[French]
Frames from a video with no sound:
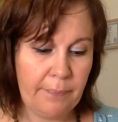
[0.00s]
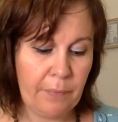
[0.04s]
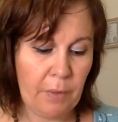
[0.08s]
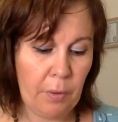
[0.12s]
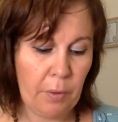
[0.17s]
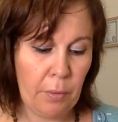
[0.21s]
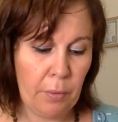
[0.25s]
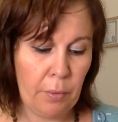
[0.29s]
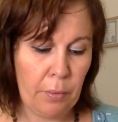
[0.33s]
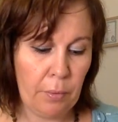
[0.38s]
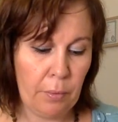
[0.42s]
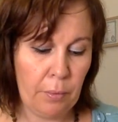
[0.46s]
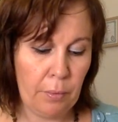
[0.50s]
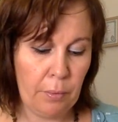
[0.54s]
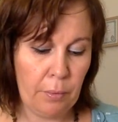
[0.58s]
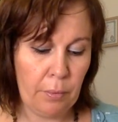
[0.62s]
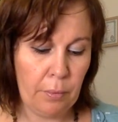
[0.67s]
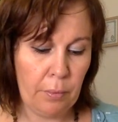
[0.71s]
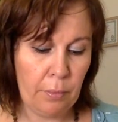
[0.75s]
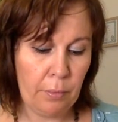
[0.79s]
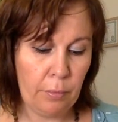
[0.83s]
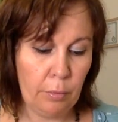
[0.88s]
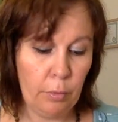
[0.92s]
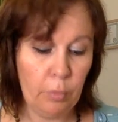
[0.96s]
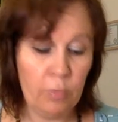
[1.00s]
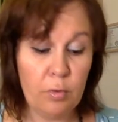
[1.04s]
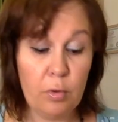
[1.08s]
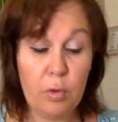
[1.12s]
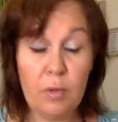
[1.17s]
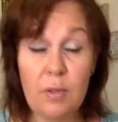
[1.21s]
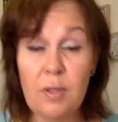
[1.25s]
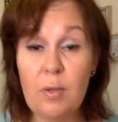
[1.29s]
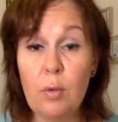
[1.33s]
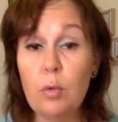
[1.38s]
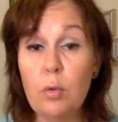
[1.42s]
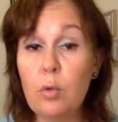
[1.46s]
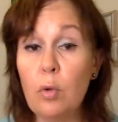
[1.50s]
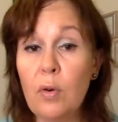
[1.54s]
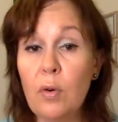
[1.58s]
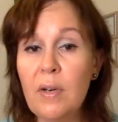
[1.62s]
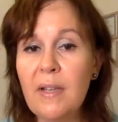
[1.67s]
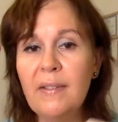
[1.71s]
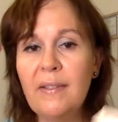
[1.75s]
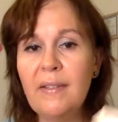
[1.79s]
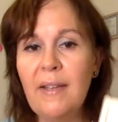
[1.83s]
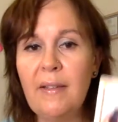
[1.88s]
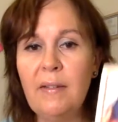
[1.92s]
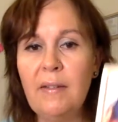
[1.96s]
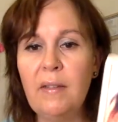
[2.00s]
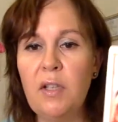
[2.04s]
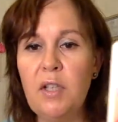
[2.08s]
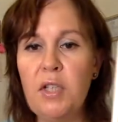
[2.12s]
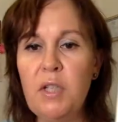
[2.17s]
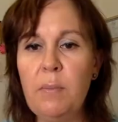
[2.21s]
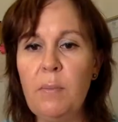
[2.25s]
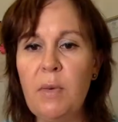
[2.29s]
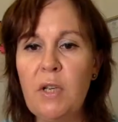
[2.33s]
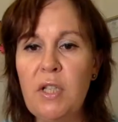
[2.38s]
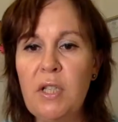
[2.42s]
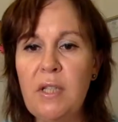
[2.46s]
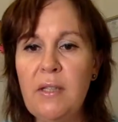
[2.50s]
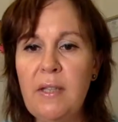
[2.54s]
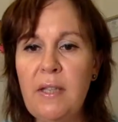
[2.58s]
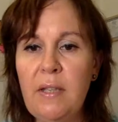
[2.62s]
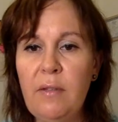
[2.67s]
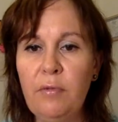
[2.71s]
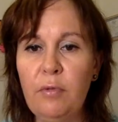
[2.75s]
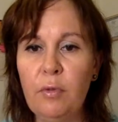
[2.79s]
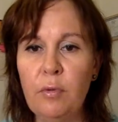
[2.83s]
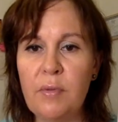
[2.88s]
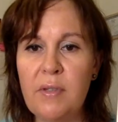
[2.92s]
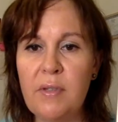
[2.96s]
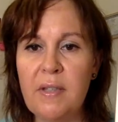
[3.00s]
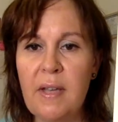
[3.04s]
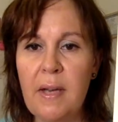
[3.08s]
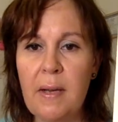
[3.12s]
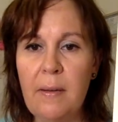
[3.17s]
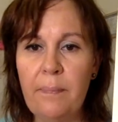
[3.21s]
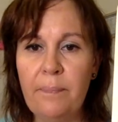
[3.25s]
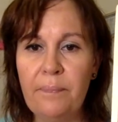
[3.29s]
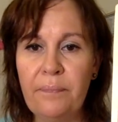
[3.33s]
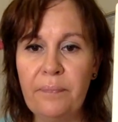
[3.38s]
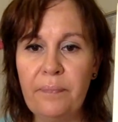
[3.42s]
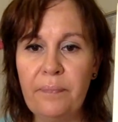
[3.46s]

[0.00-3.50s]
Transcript: Euh, donc ce sont les teintes, hein, j'imagine, qui font ça.